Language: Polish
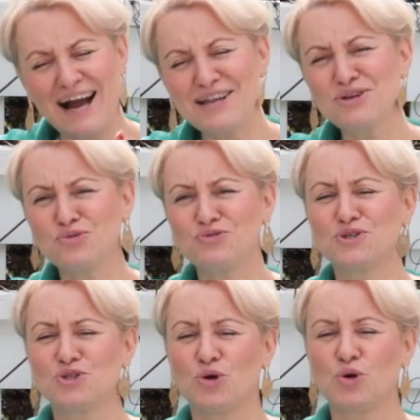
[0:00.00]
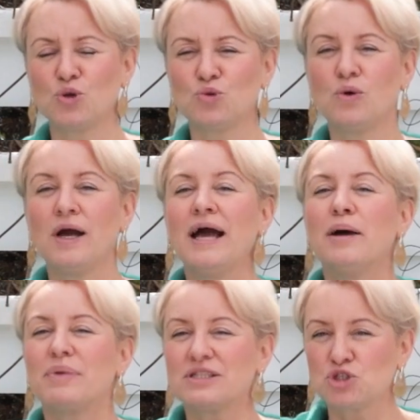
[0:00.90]
ale również również do ogrodu,
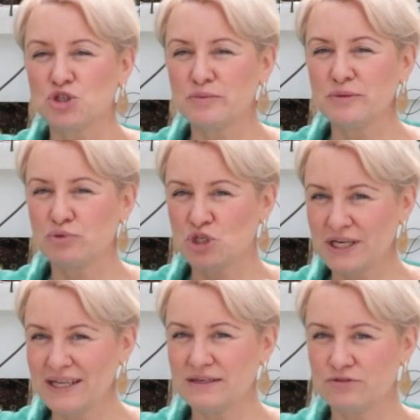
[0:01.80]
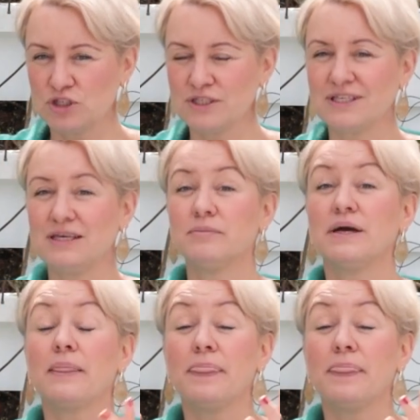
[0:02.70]
patrzymy przede wszystkim